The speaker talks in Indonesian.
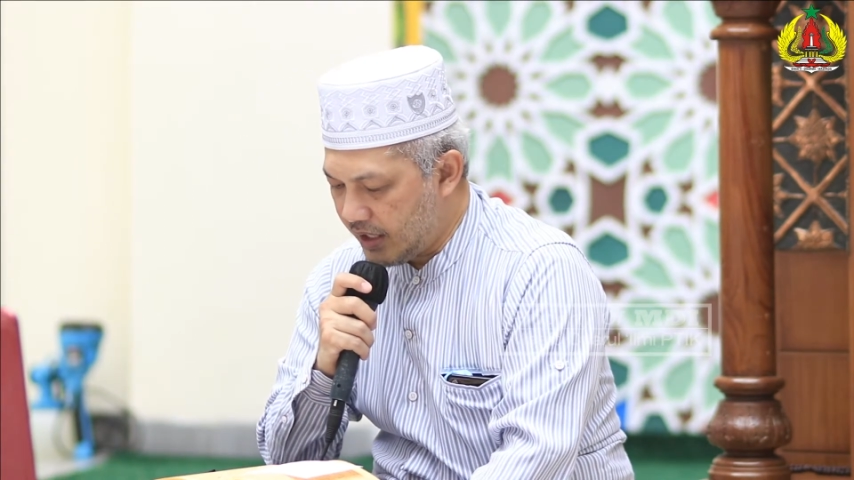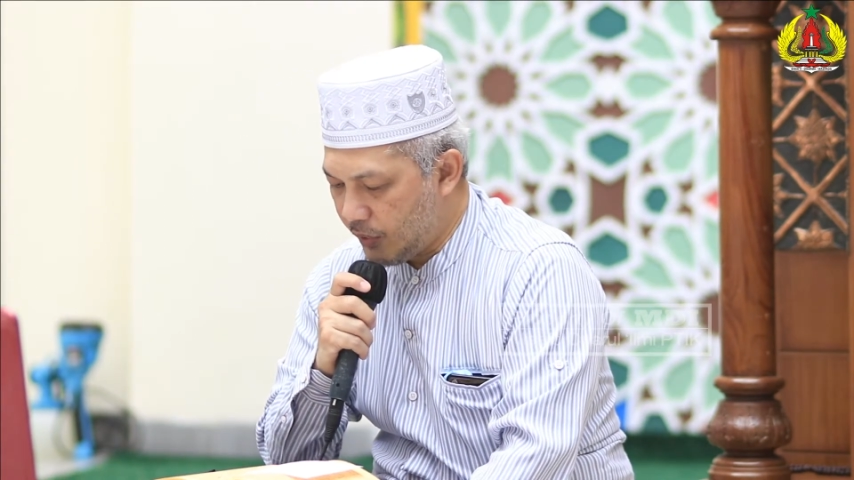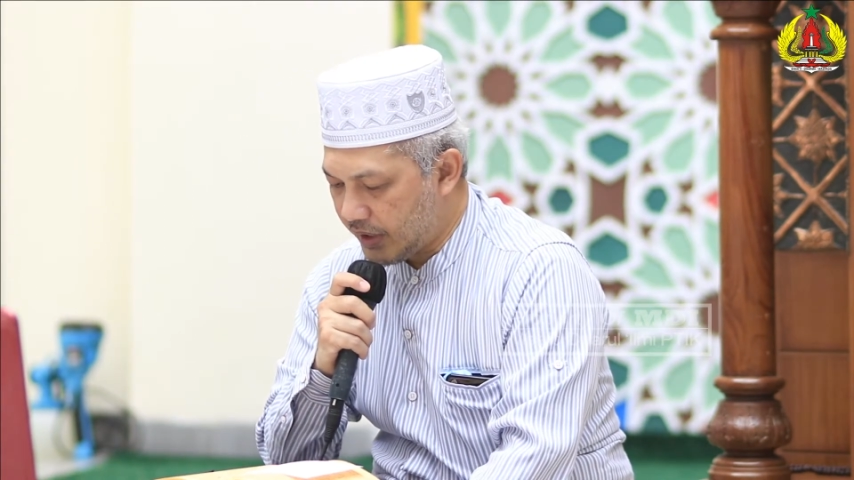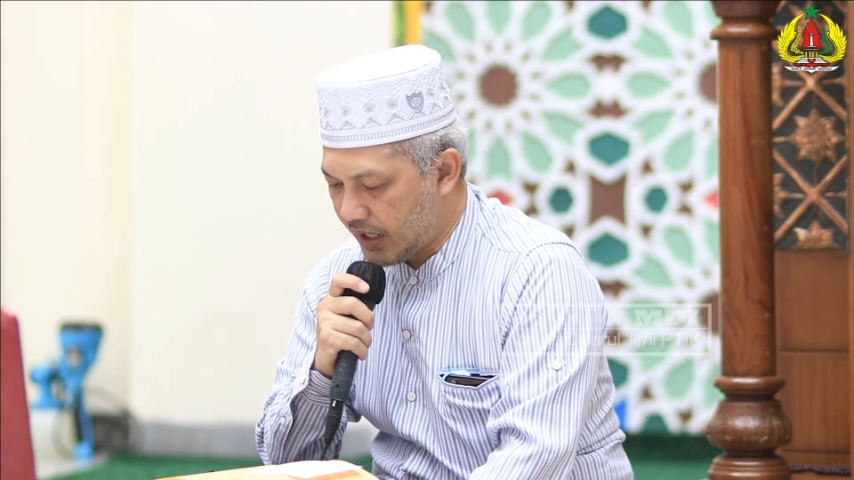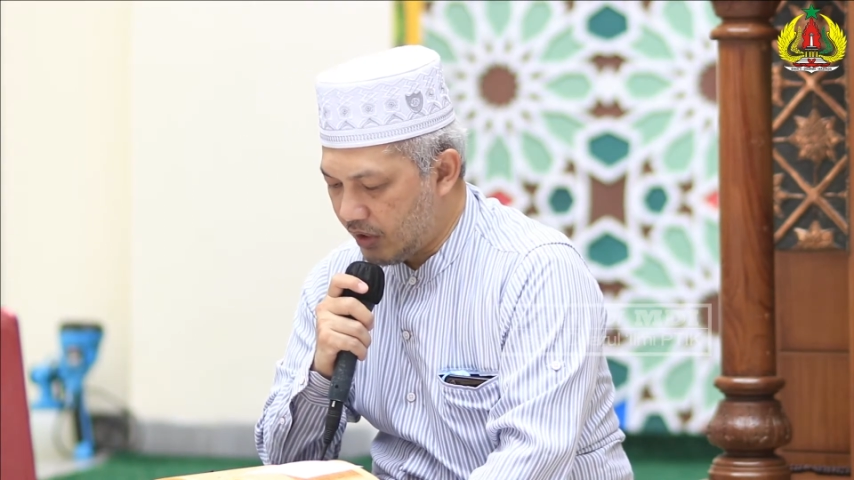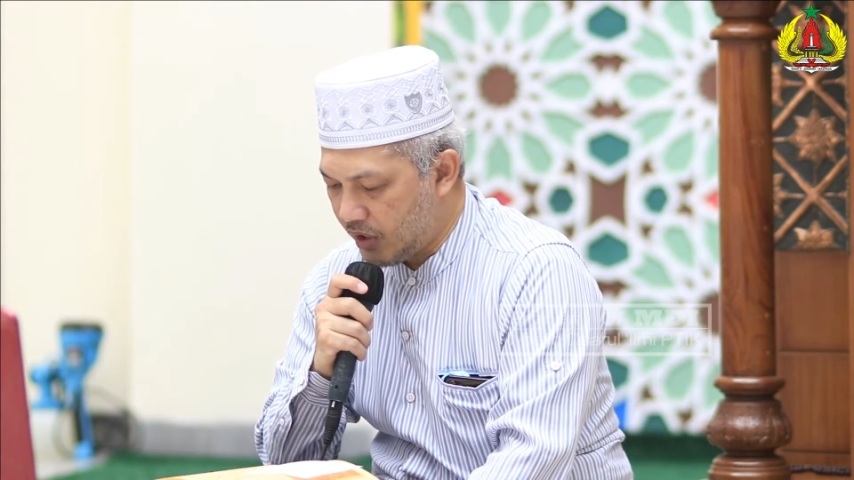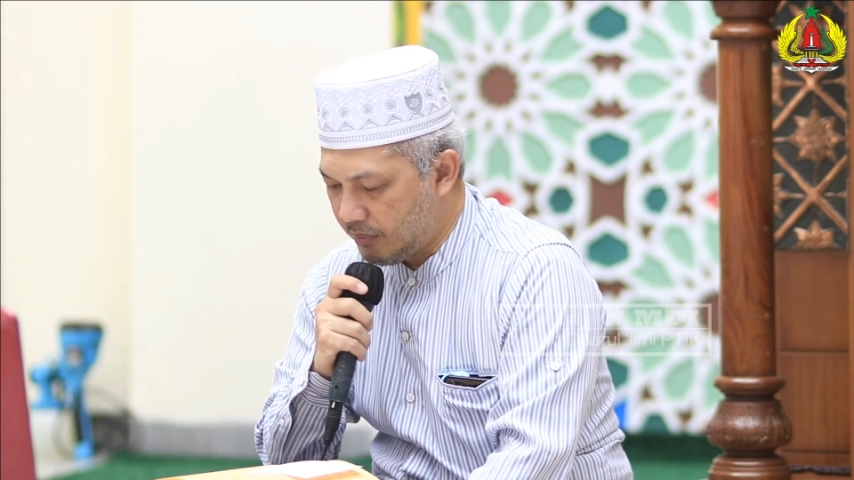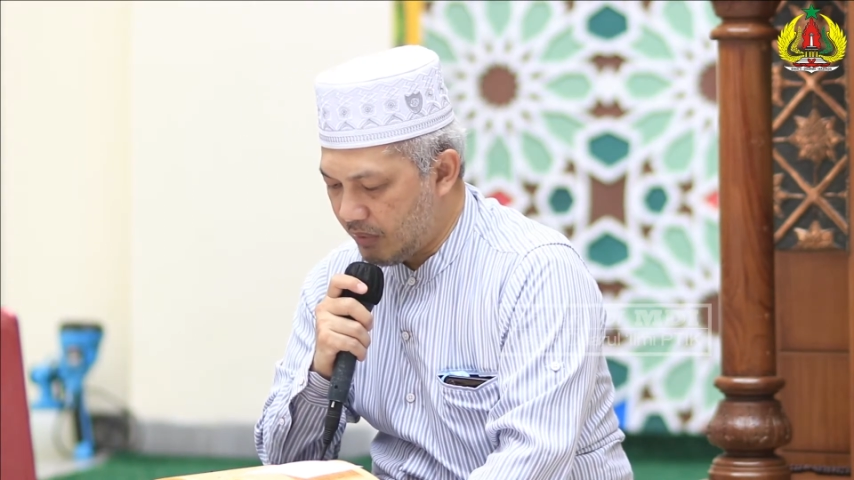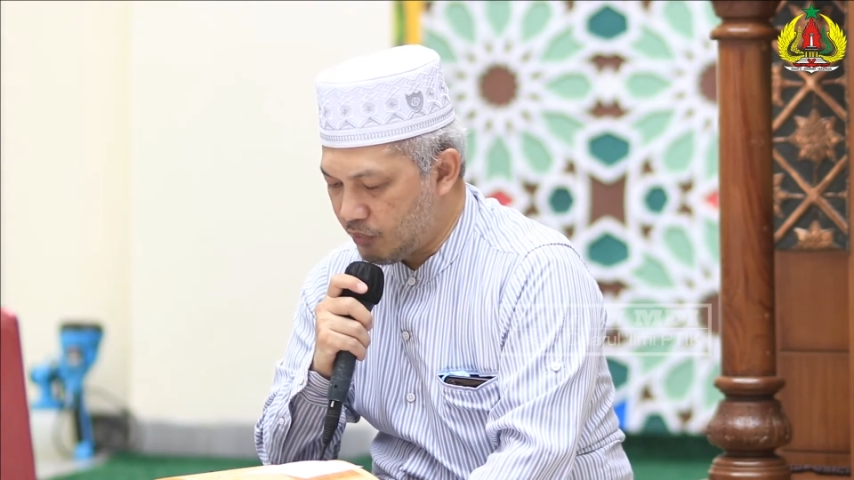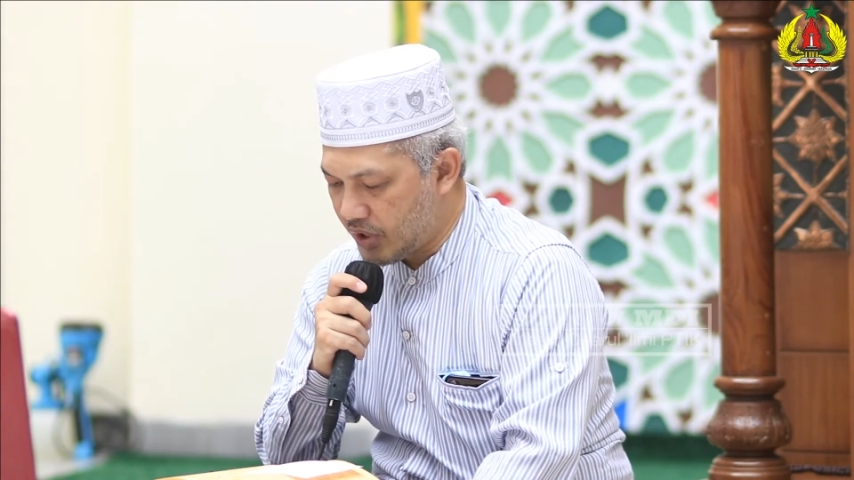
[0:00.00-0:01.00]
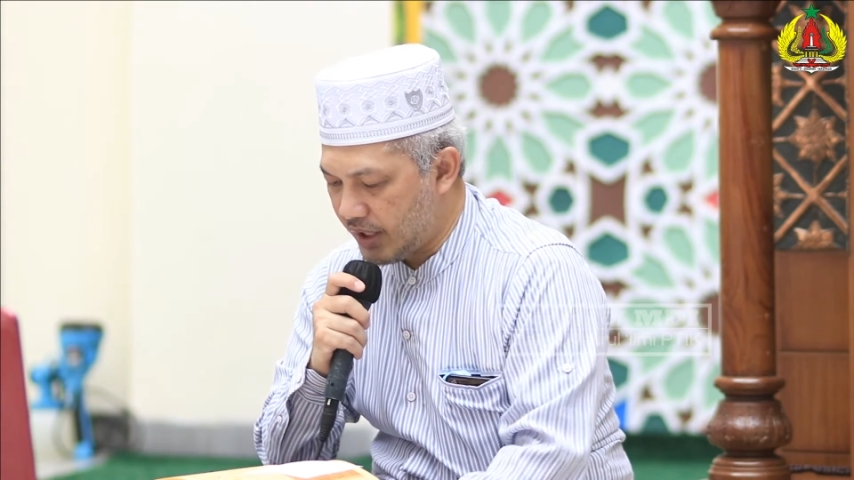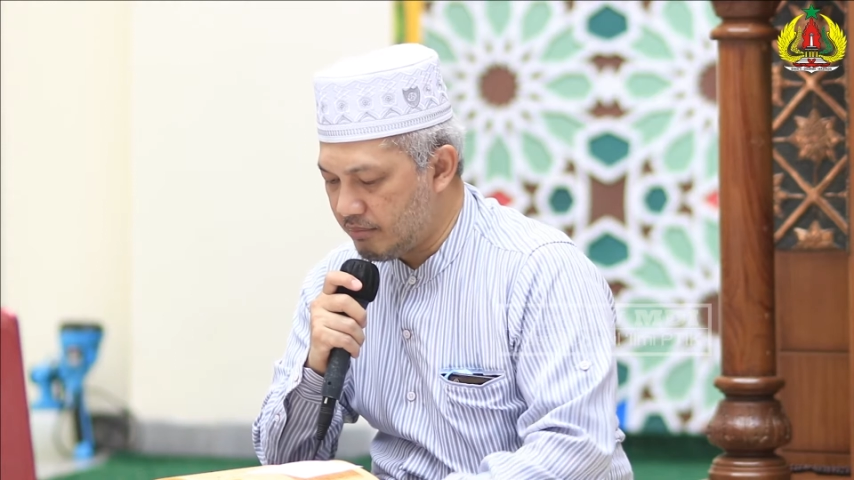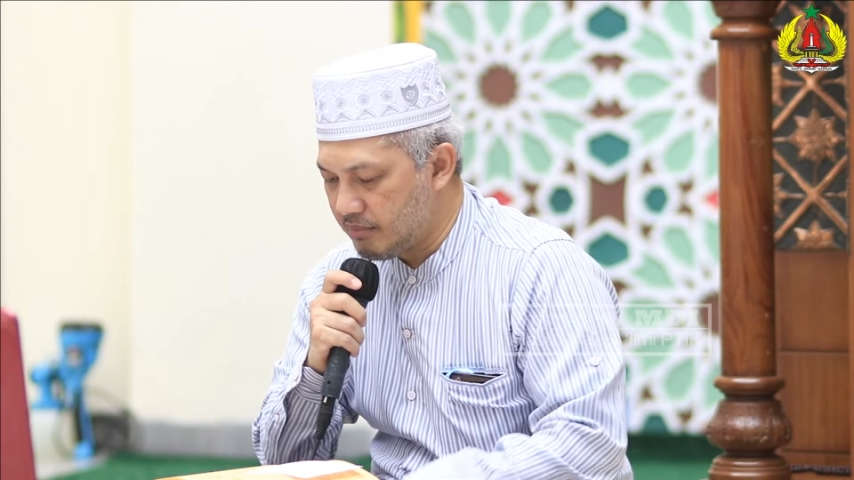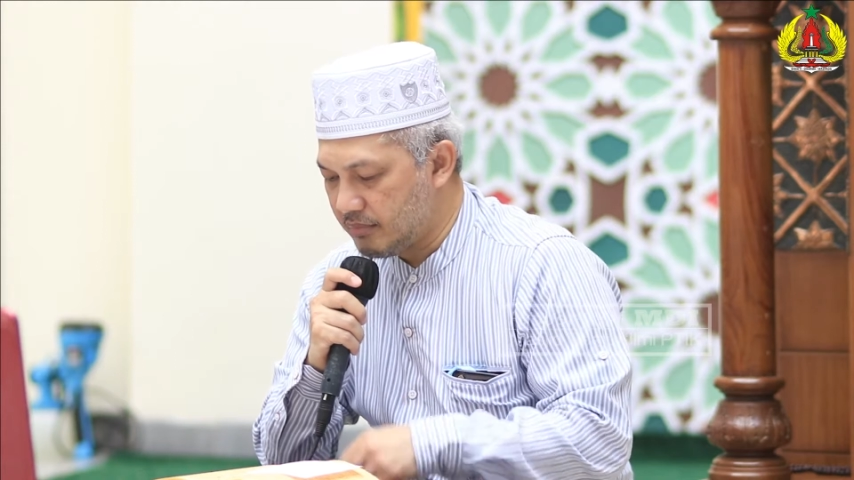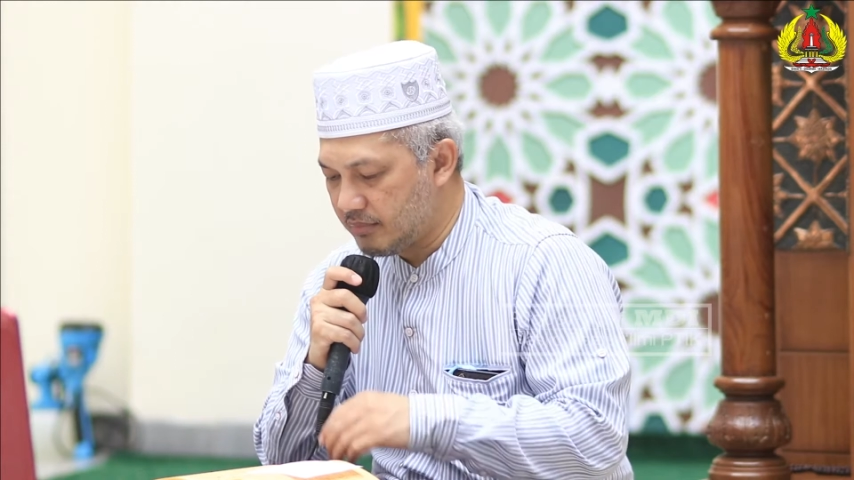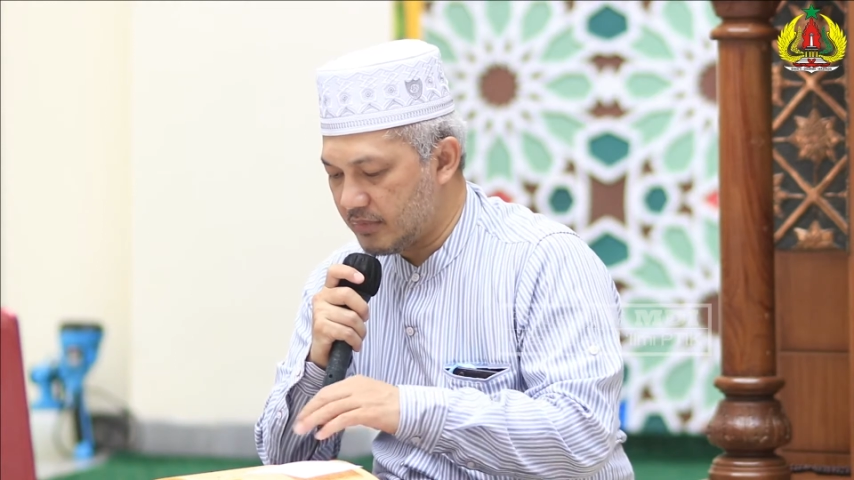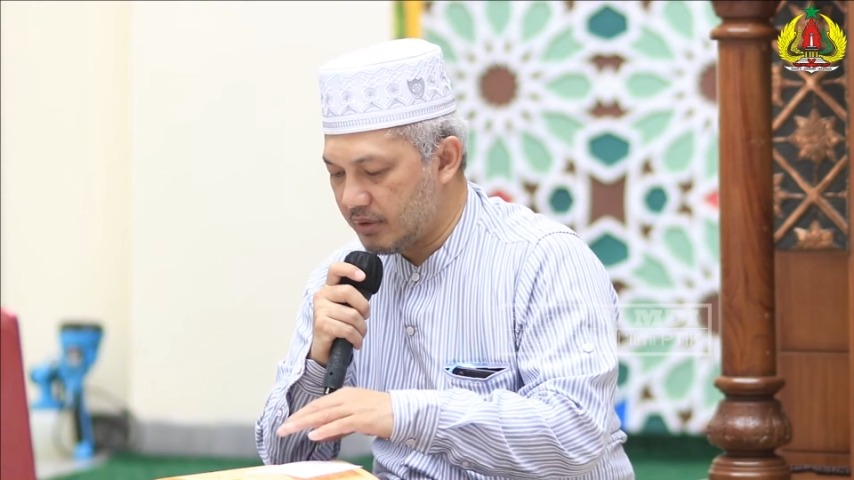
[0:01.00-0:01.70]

diriwayatkan oleh Imam Muslim,